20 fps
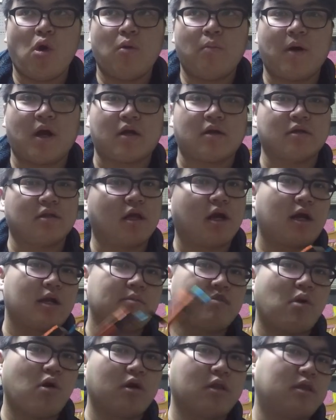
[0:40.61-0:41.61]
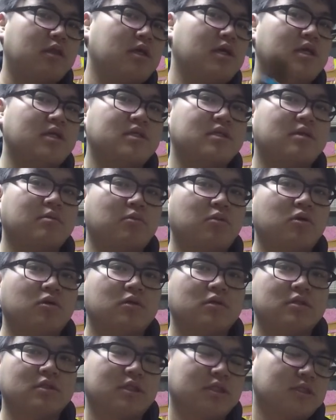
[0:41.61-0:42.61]
うバッグの中にポイって入れてても
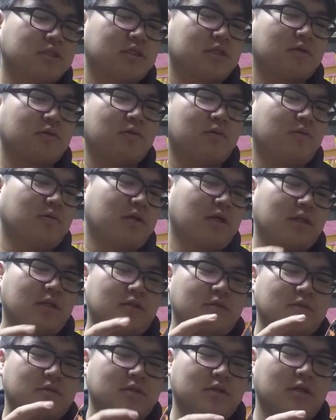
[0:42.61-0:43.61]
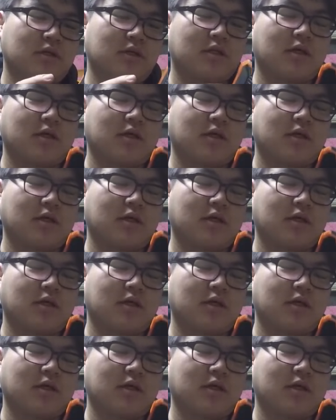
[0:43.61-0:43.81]
全然こうなんていうんですかね、